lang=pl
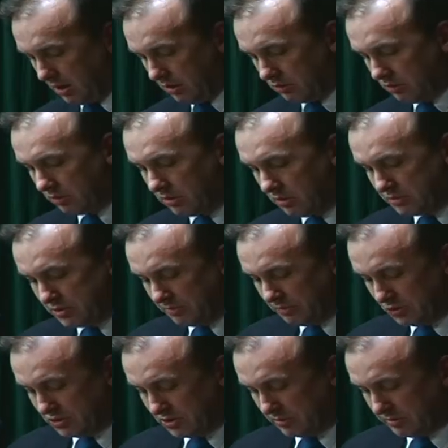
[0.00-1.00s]
Trudno
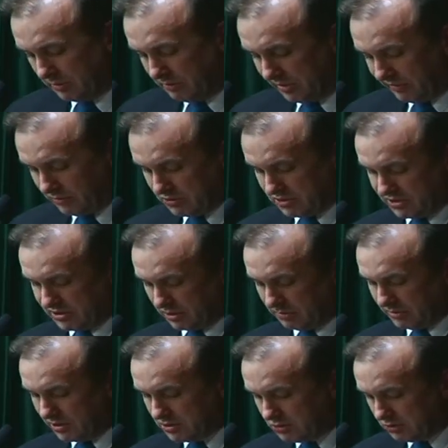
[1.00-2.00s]
przypuszczać, by Paweł Zyzak
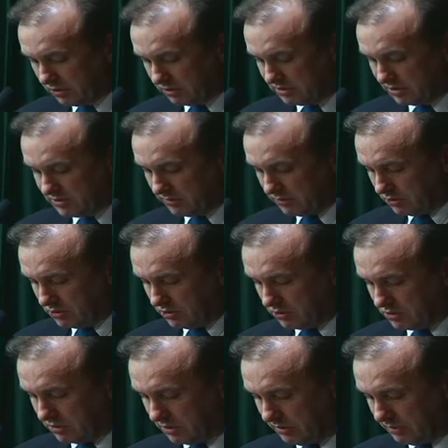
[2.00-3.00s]
pracując nad swoją
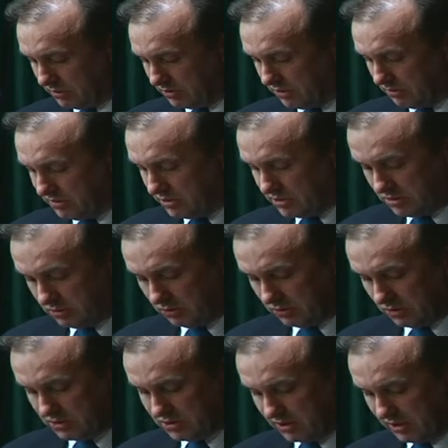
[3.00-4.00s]
książką, a potem
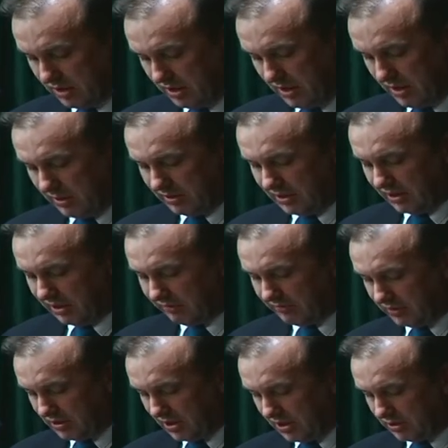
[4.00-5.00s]
decydując się na jej
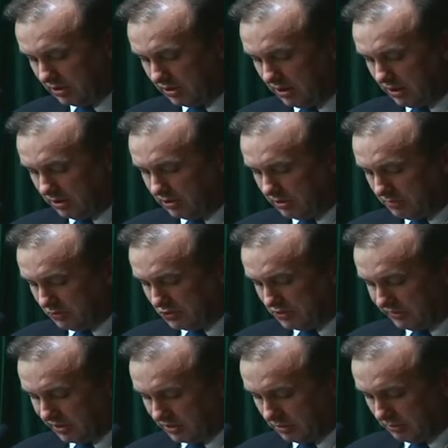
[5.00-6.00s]
wydanie, nie był
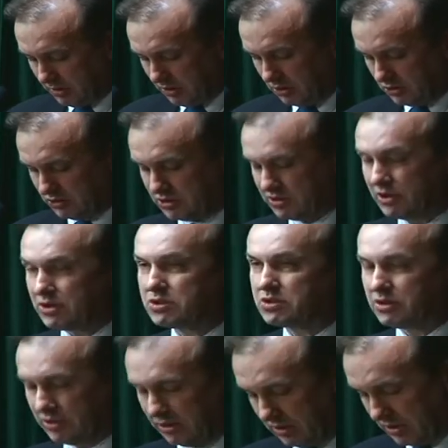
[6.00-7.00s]
świadom choć
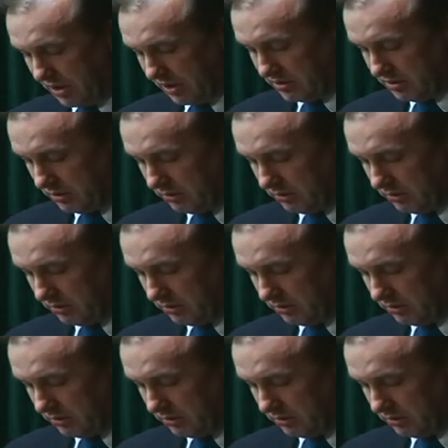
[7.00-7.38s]
części tych reakcji,